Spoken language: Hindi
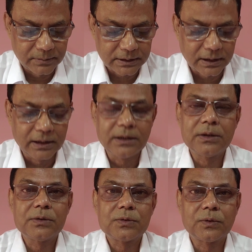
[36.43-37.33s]

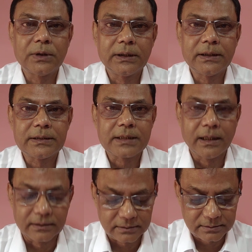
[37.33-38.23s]
मताए सुखन के
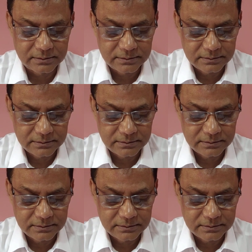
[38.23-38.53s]
साथ